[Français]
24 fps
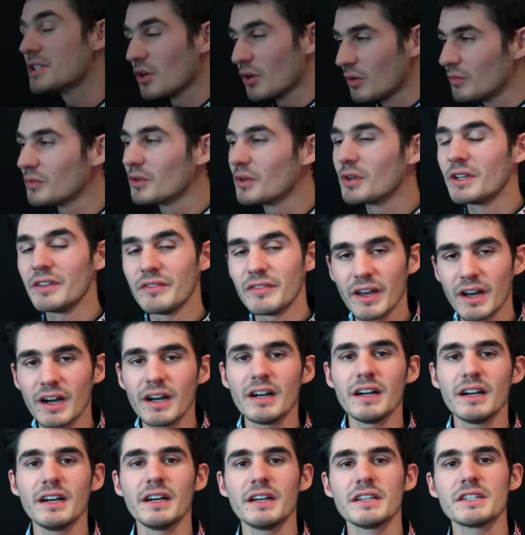Jérôme de
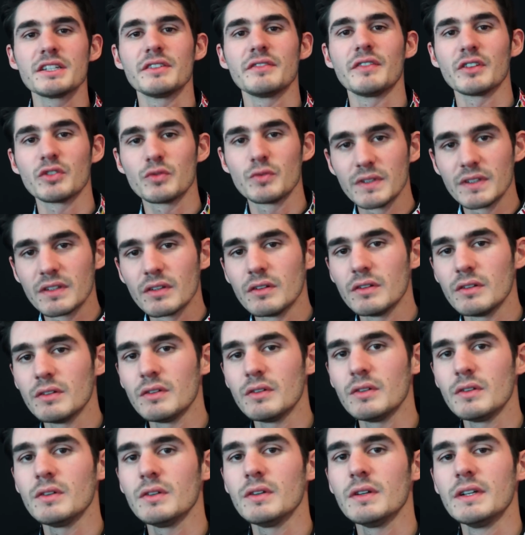Oliveira, j'ai 28
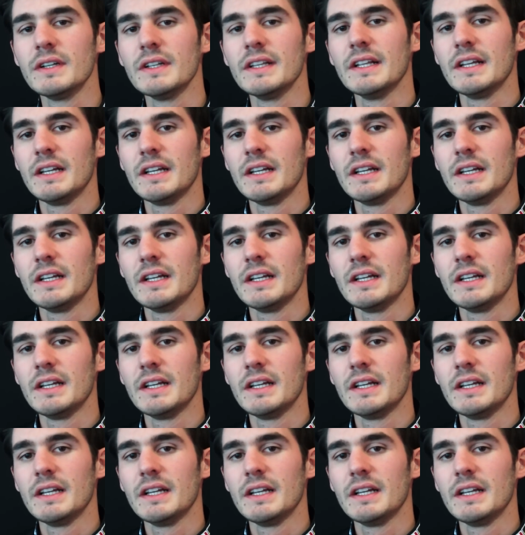ans.